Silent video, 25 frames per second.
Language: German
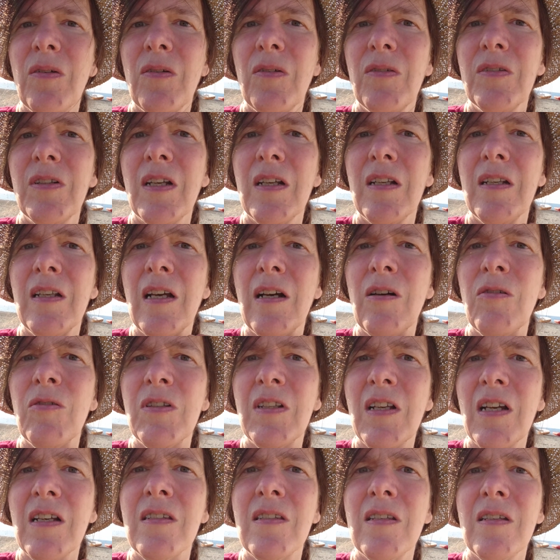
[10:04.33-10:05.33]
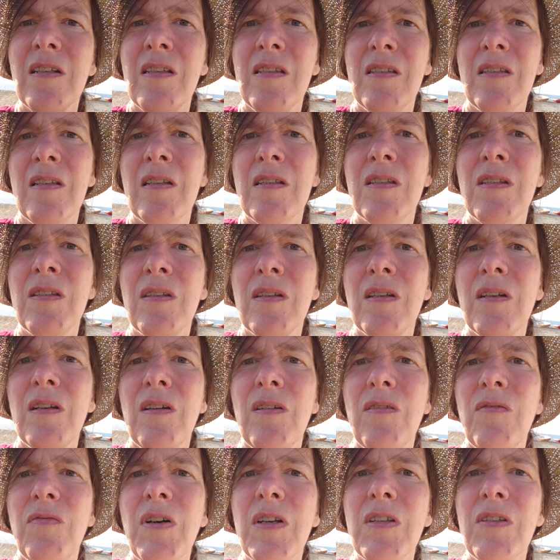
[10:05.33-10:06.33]
Und genau das ist es
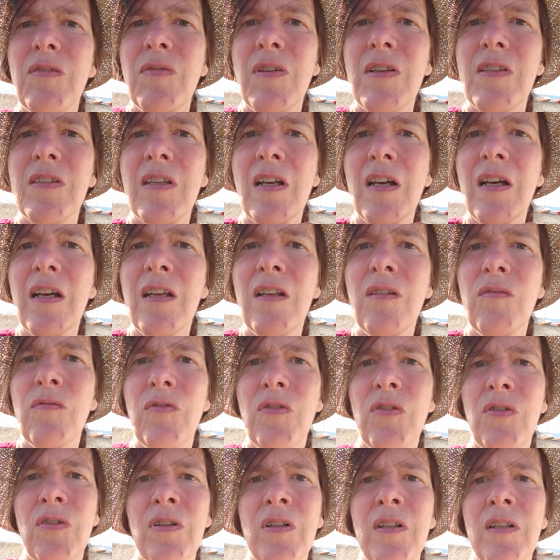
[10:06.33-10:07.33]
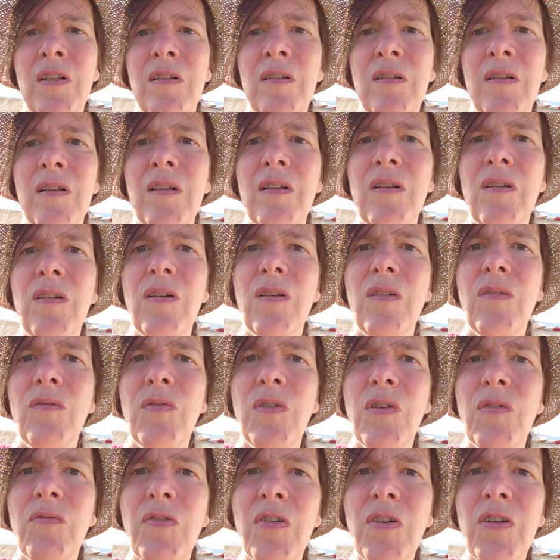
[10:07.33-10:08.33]
was wir sein wollen.
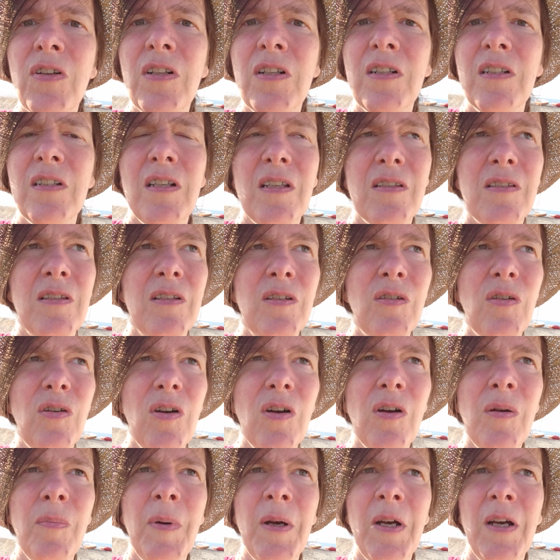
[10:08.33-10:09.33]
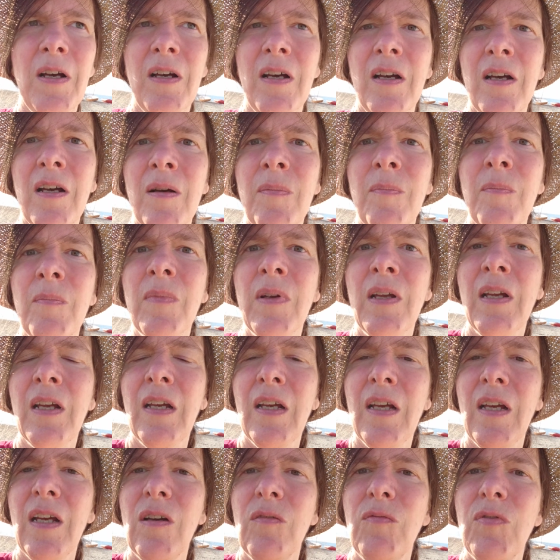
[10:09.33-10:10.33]
Wir wollen diesen Körper haben.
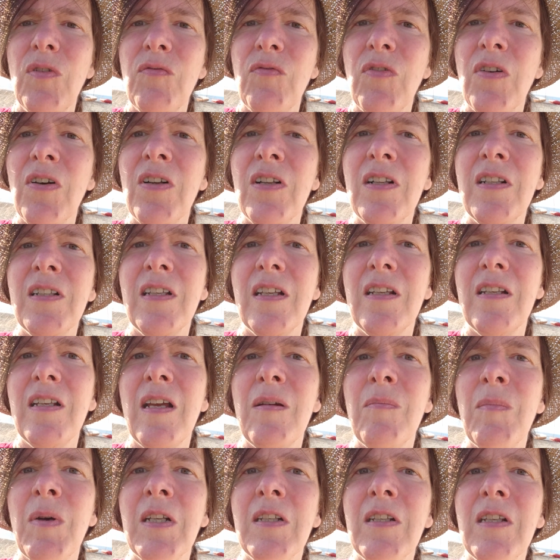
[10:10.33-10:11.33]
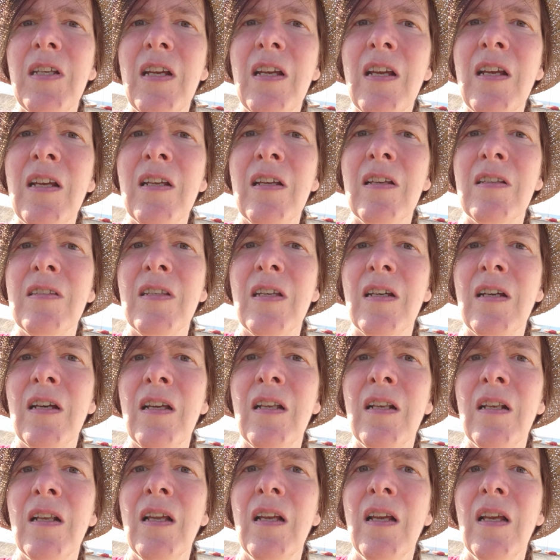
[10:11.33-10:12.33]
Wir wollen in der Materie
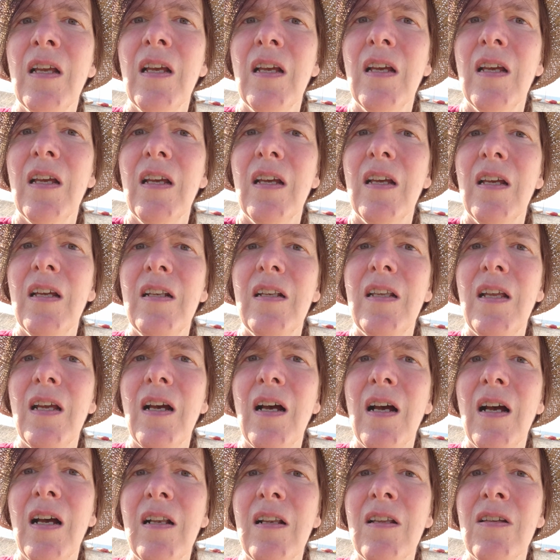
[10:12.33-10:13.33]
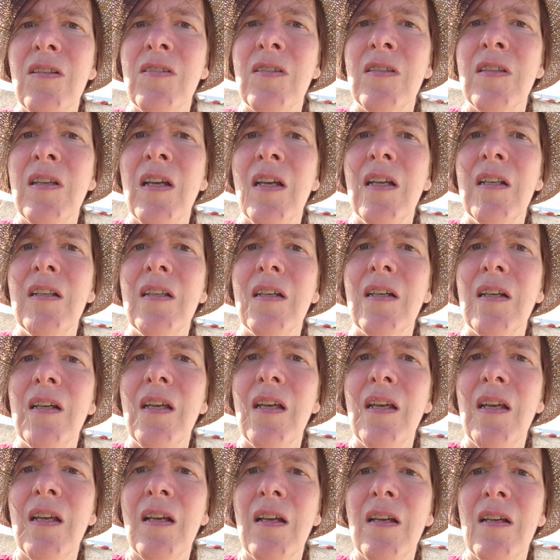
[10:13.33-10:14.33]
sein, in der alles
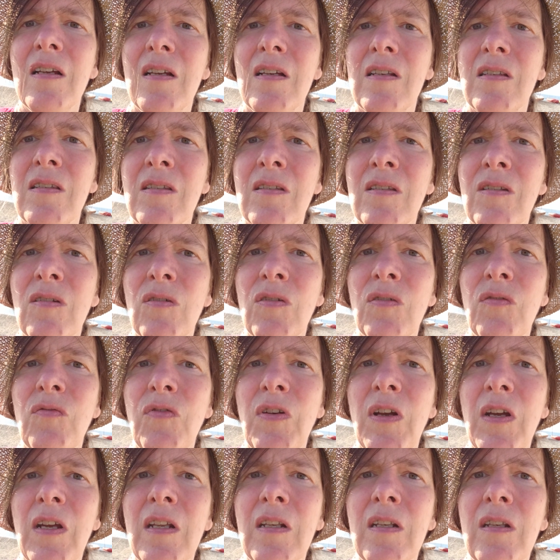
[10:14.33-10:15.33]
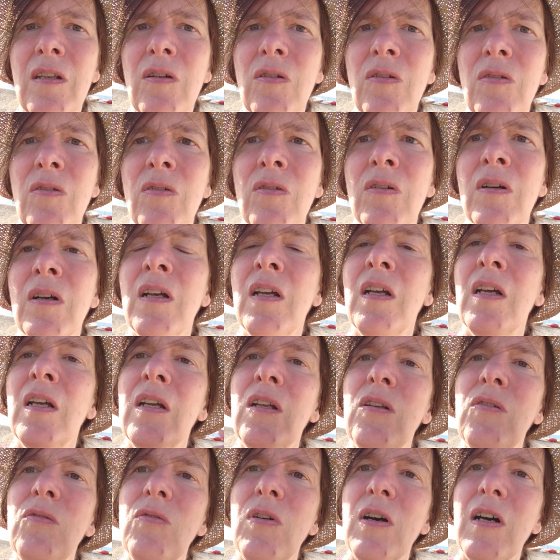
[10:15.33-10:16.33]
träge ist und Veränderung
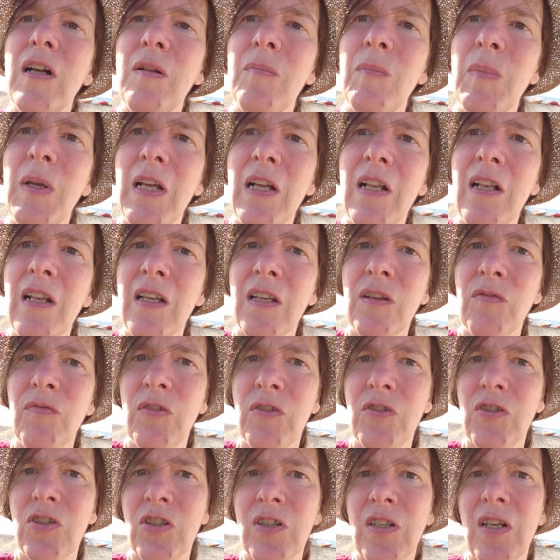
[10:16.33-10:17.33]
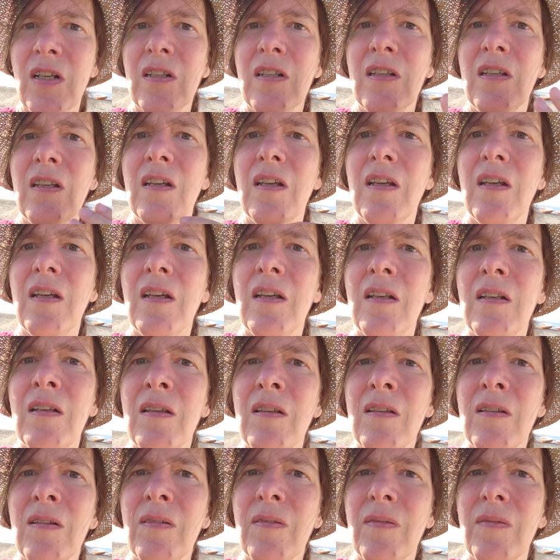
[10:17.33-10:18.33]
nur allmählich vonstatten
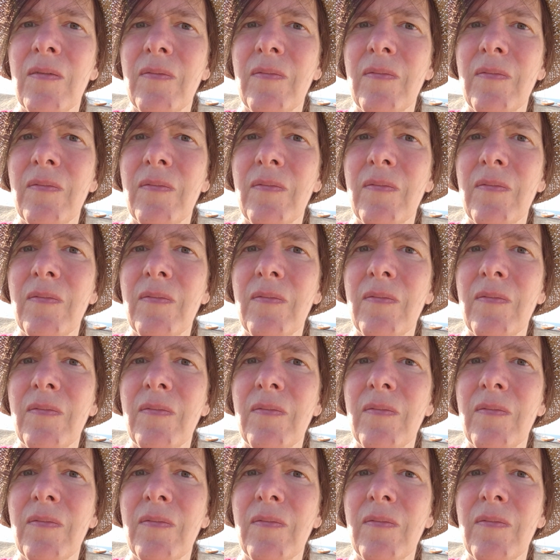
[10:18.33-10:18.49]
geht.